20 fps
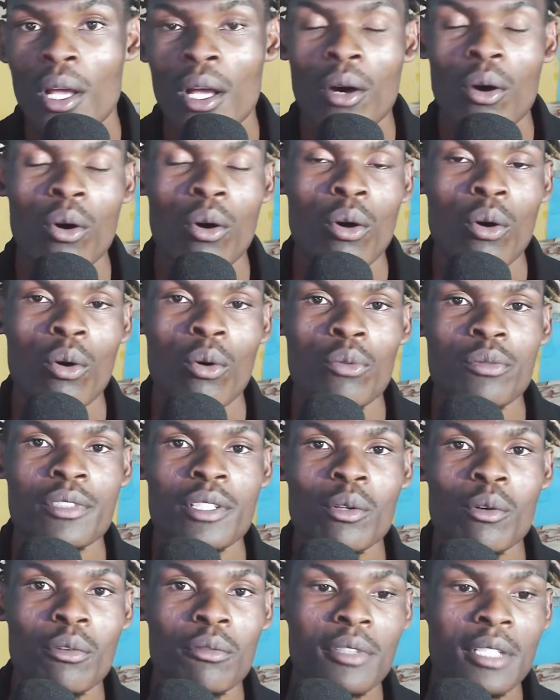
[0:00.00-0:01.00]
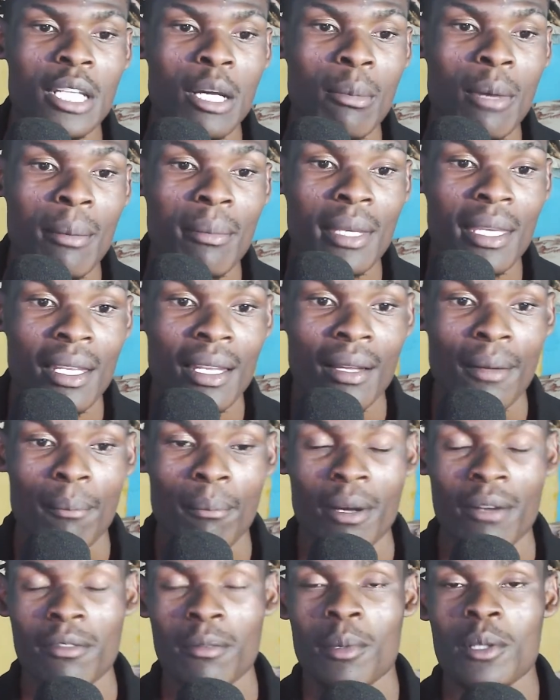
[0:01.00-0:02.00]
Ou você convida uma mina para
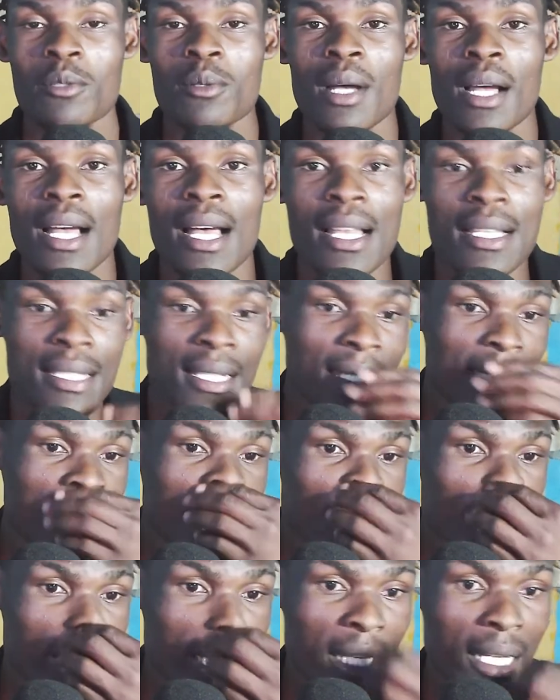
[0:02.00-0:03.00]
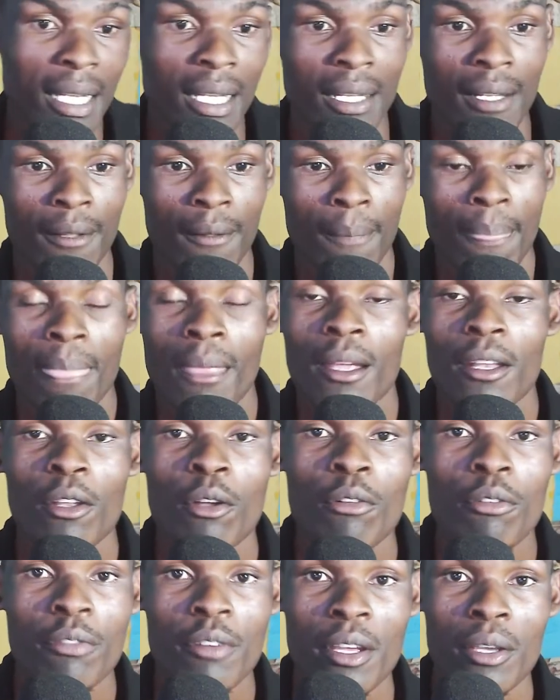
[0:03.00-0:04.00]
vir para sua casa e a mina não
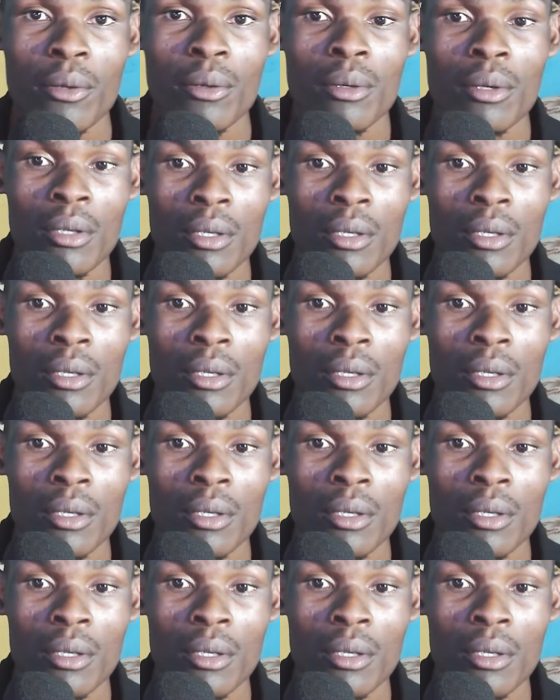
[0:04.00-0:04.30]
veio.